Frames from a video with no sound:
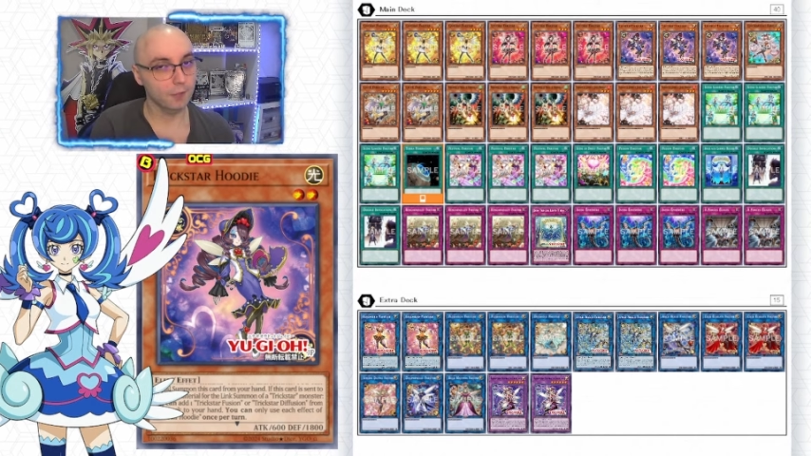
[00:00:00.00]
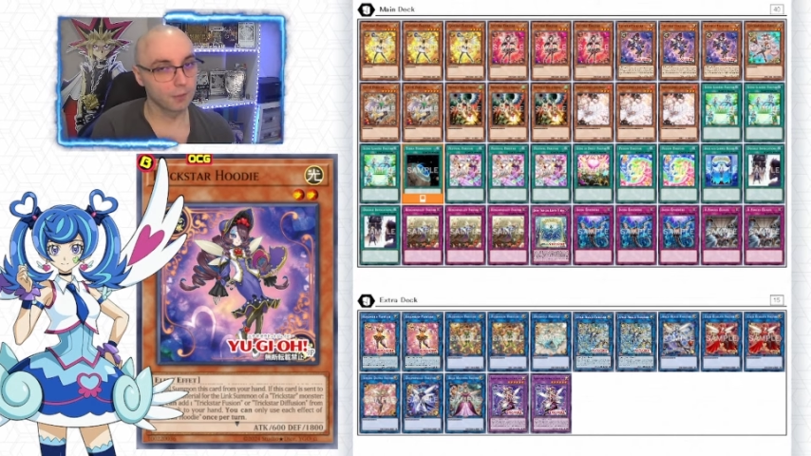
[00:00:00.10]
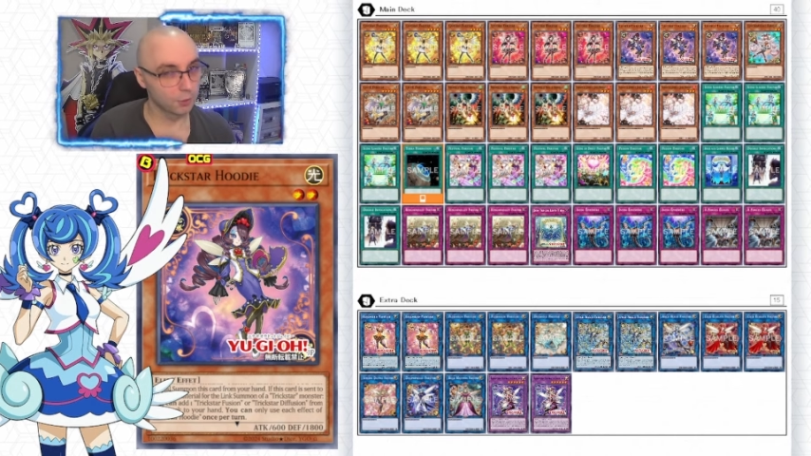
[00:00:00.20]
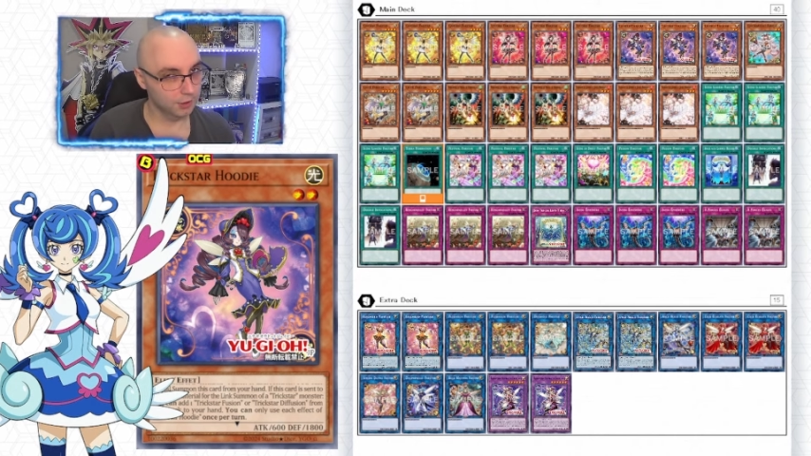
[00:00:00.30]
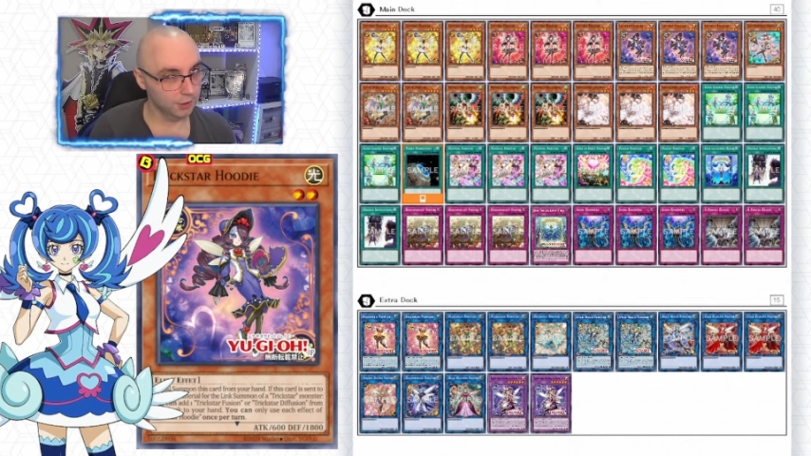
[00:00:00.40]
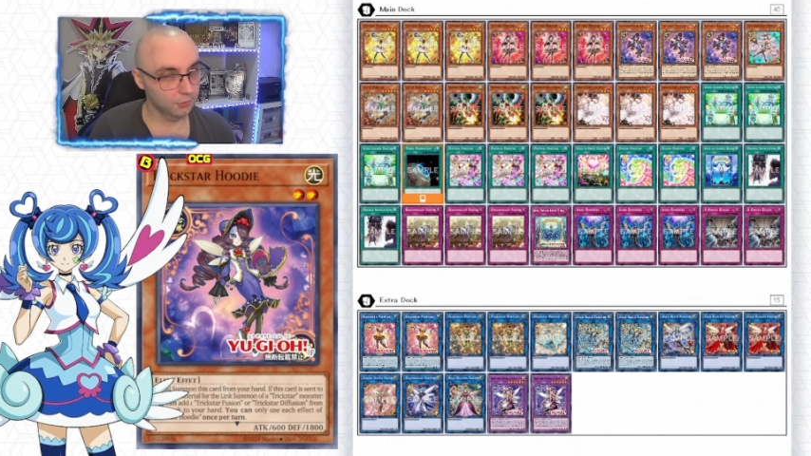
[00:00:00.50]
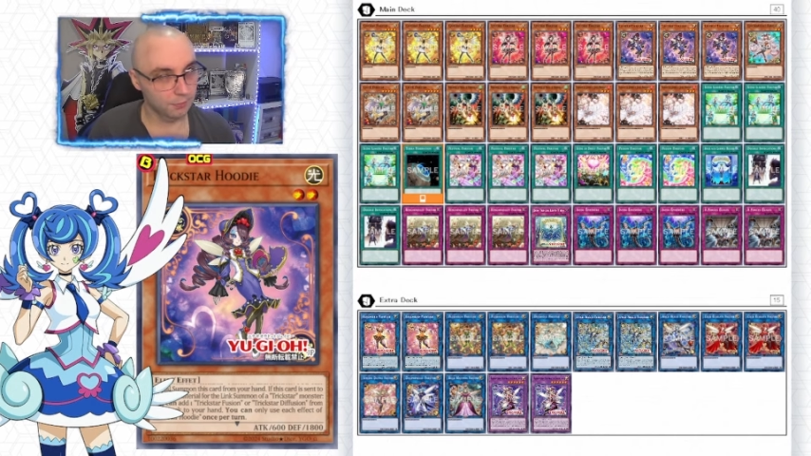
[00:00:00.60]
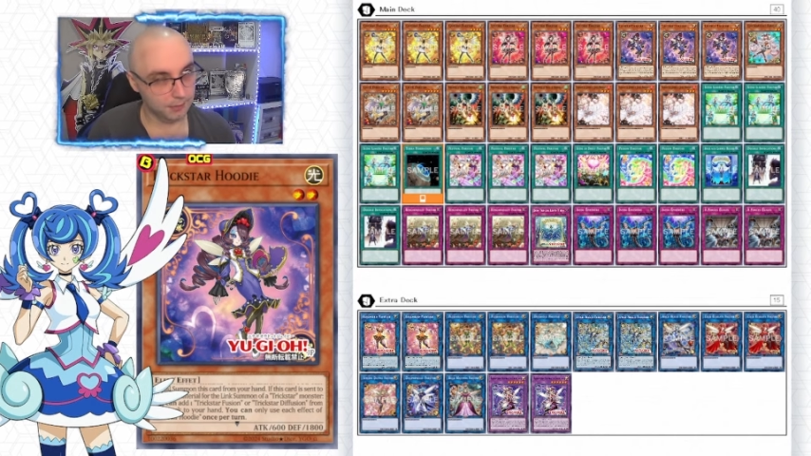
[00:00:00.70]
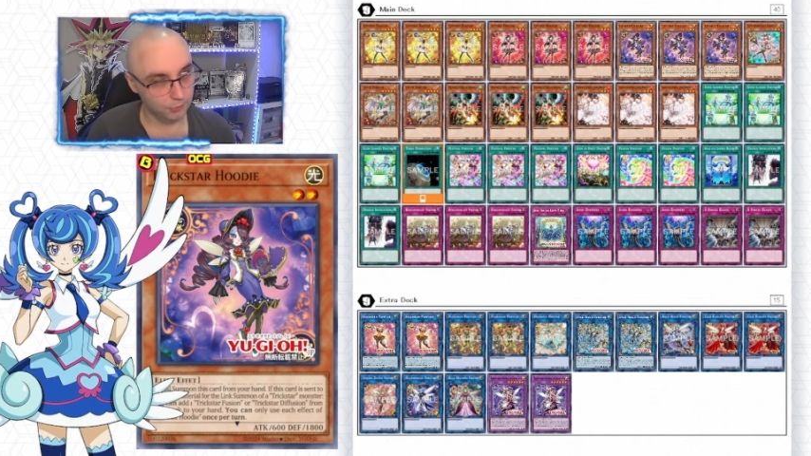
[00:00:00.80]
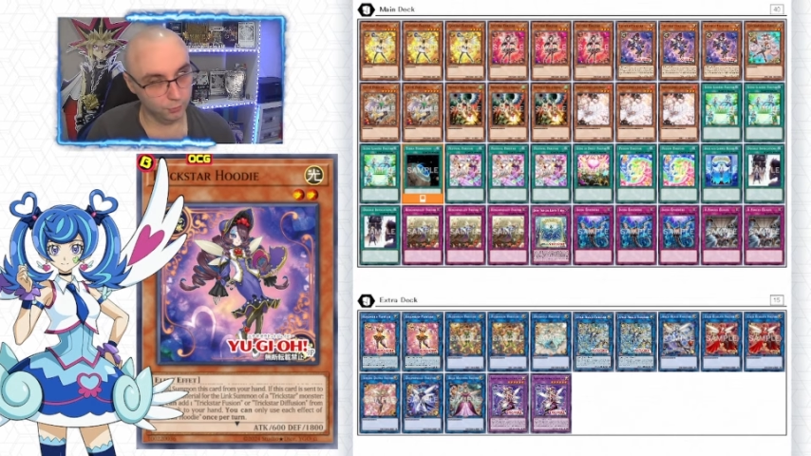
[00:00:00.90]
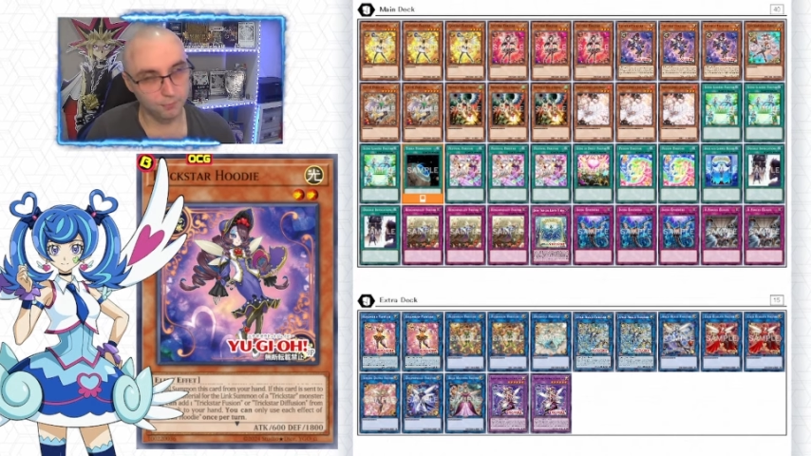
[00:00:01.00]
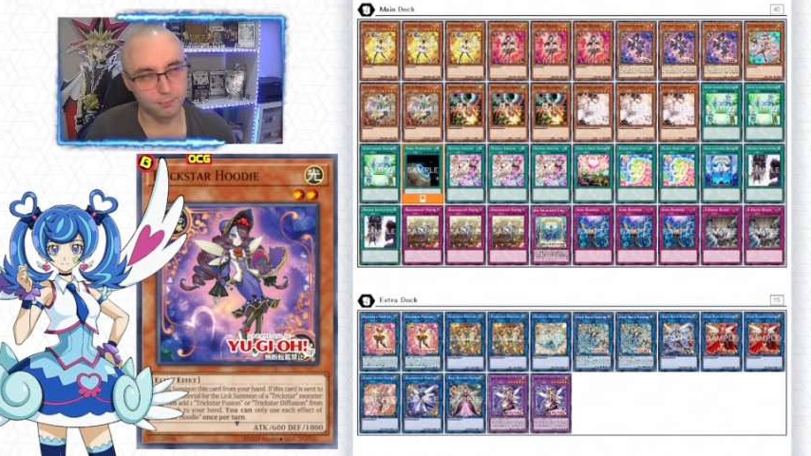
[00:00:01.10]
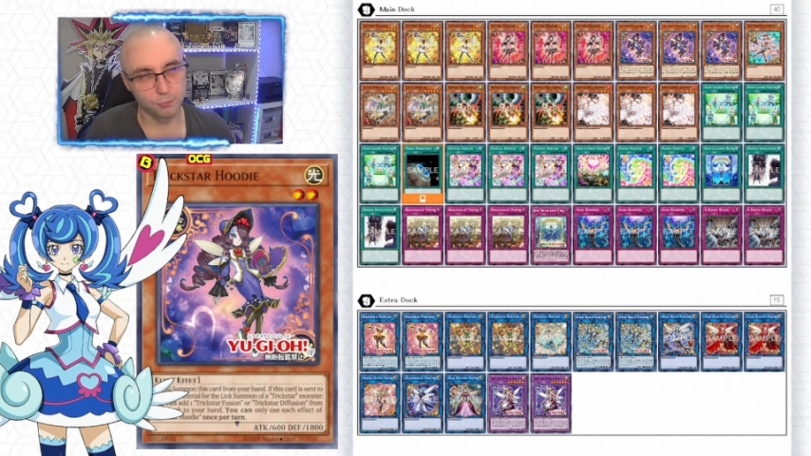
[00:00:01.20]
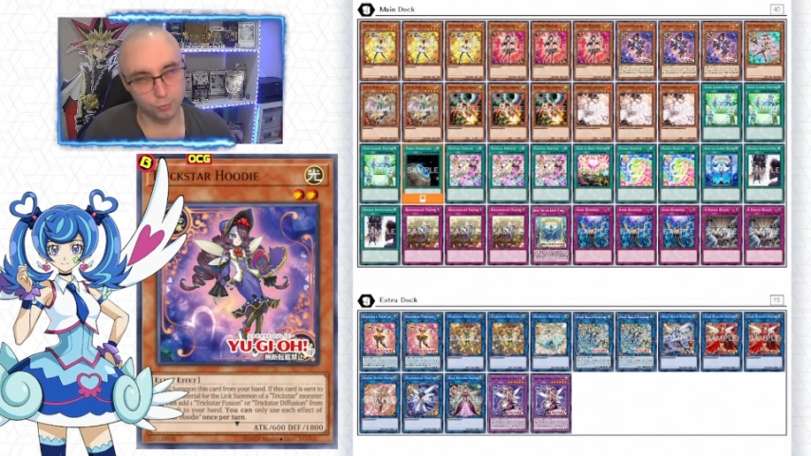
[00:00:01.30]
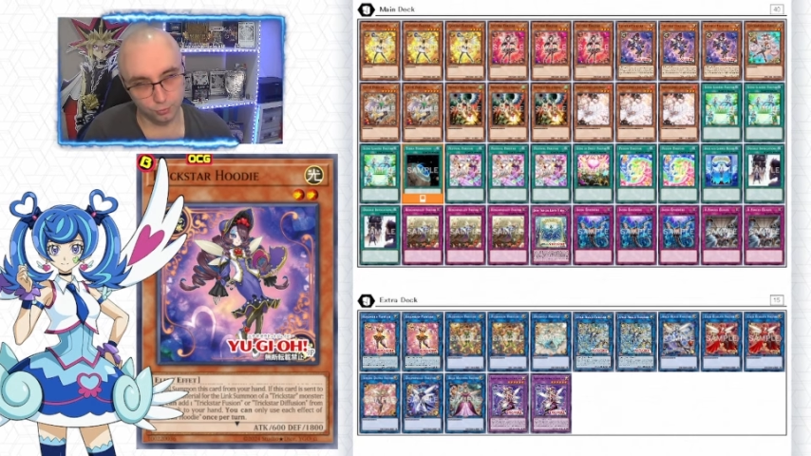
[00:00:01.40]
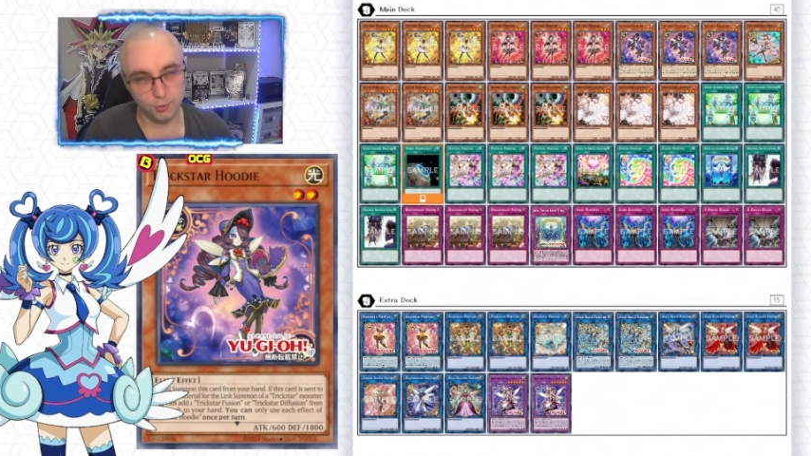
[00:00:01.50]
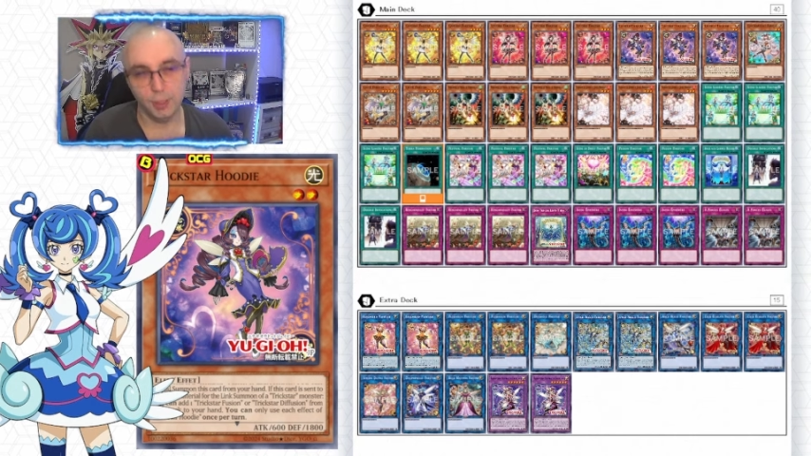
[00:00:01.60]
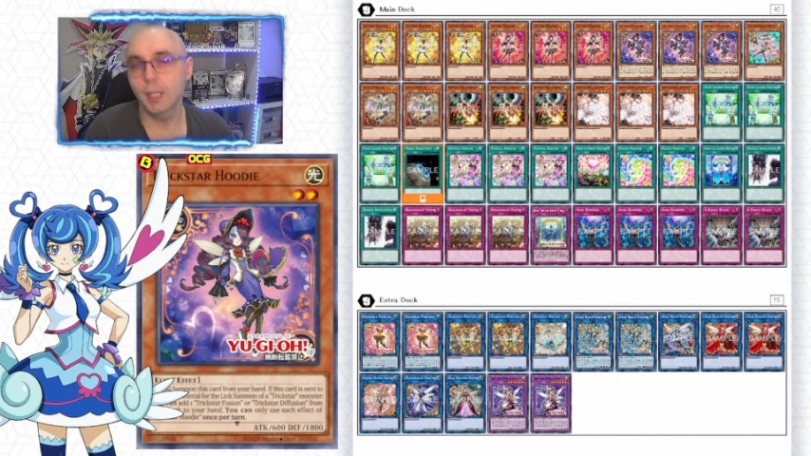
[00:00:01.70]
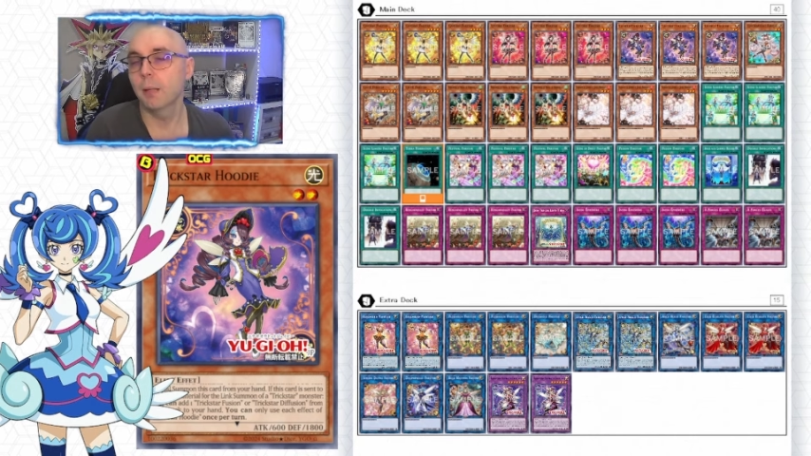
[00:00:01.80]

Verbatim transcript: Ok, une fois par tour. Zut.